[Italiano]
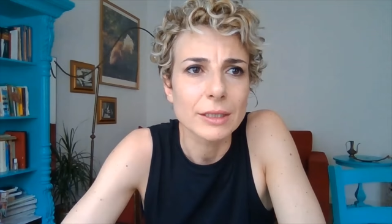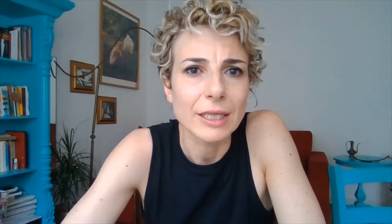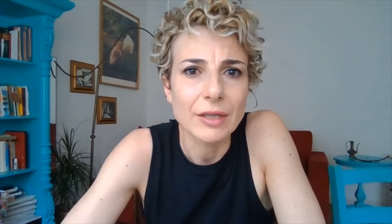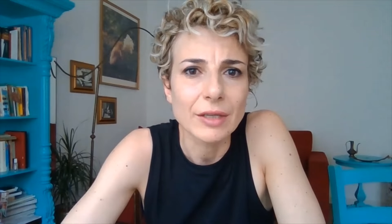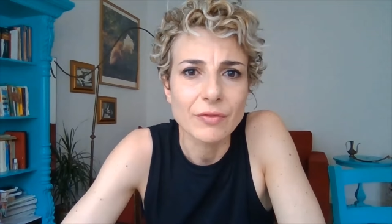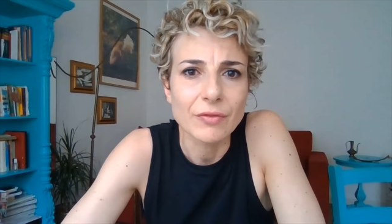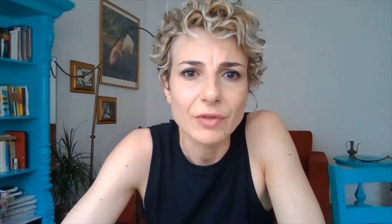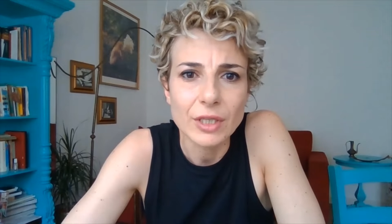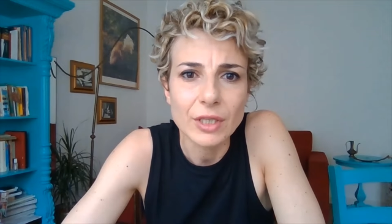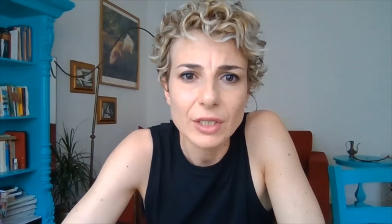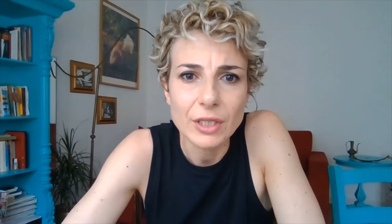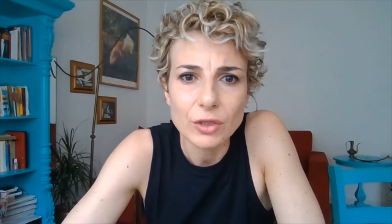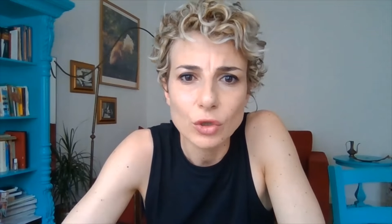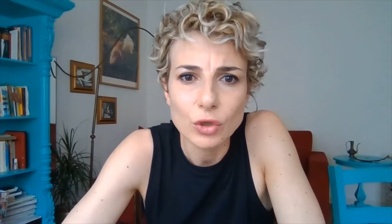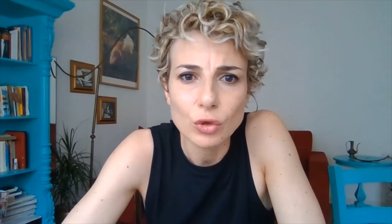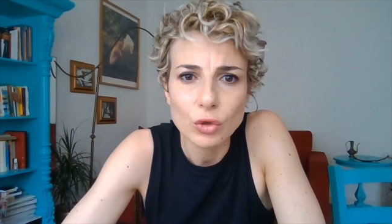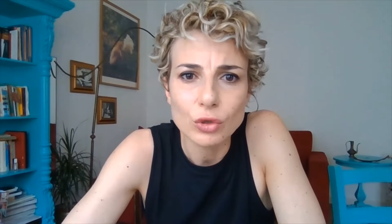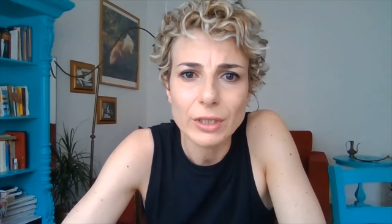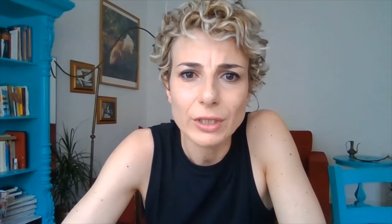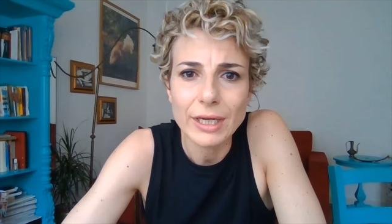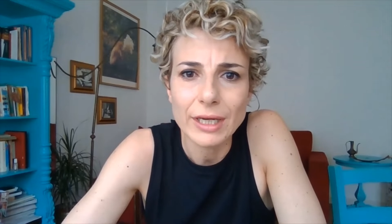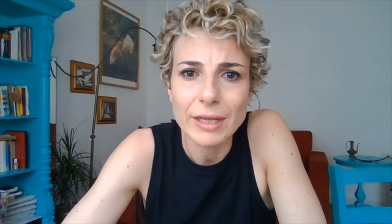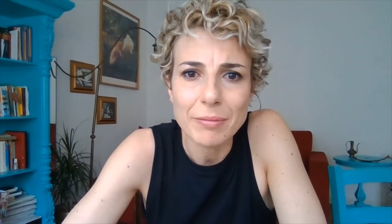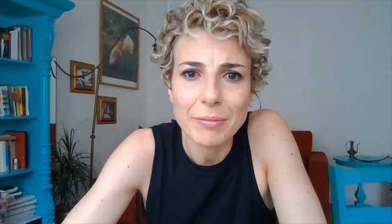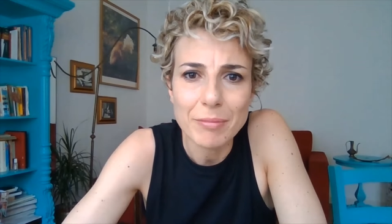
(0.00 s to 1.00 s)
dei video,
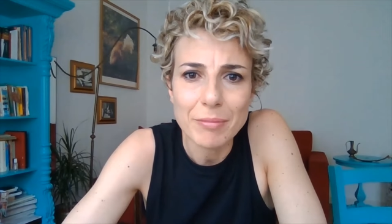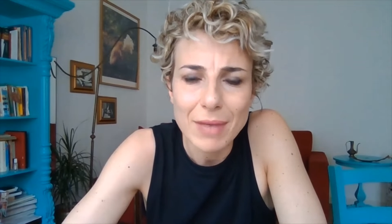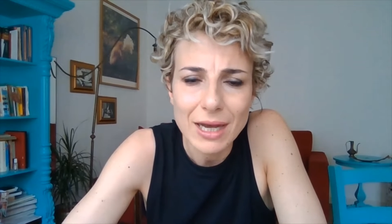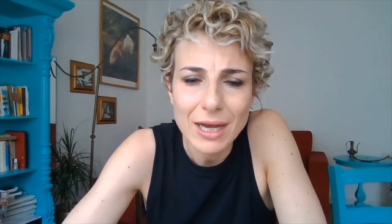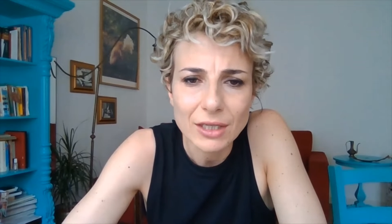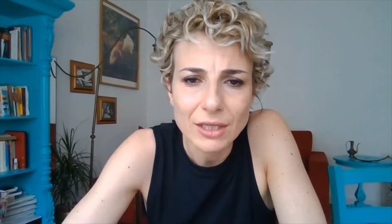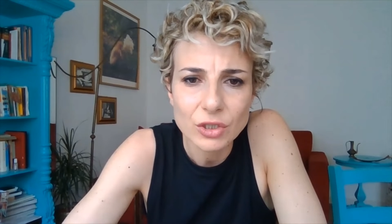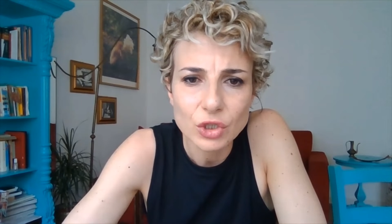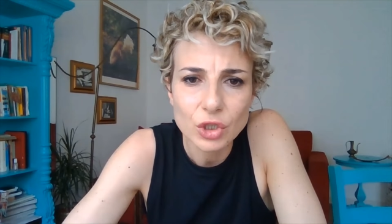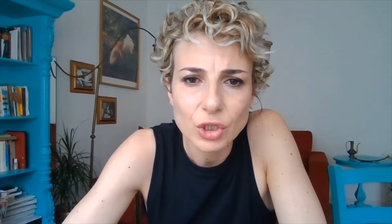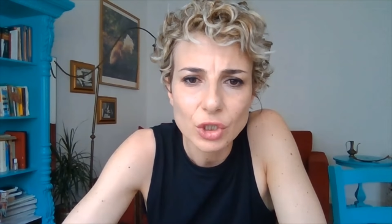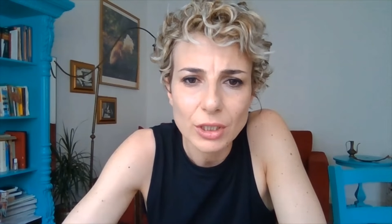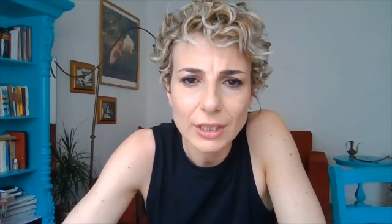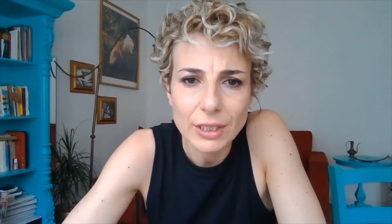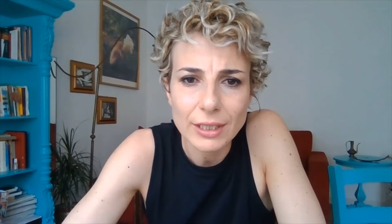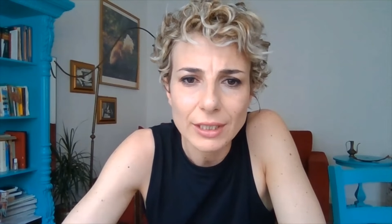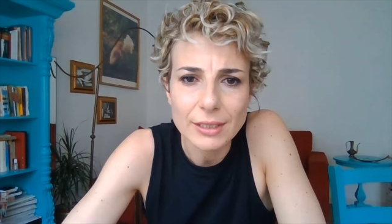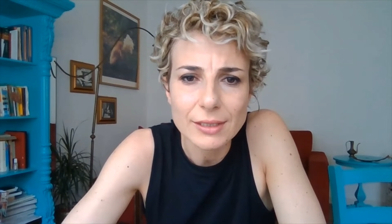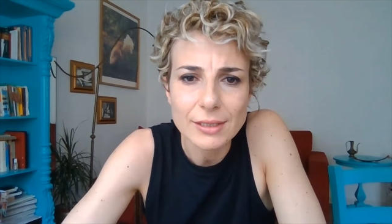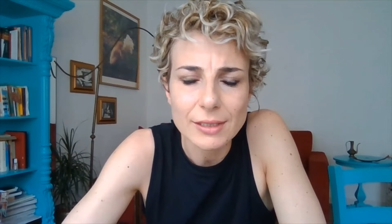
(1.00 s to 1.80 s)
delle immagini che